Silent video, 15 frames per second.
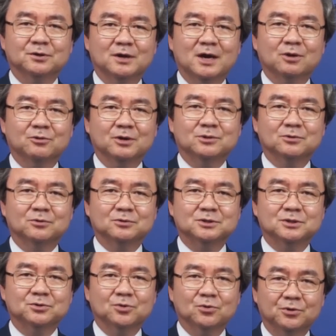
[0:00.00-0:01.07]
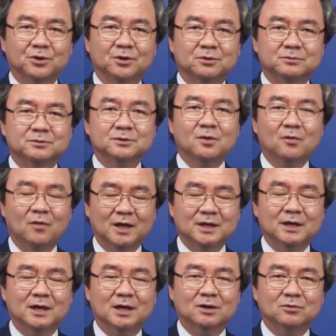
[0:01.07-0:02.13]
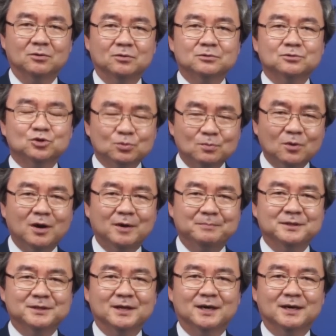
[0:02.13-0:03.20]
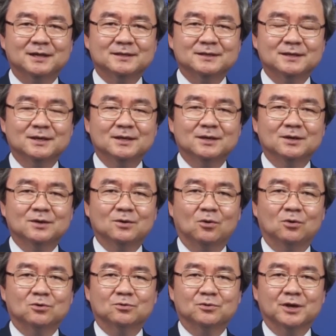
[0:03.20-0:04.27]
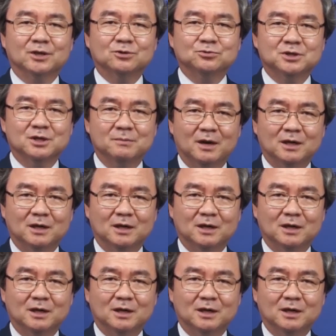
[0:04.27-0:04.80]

연 하루에 들어오신 교우 여러분 환영하고 축복합니다. 오늘 우리에게 주시는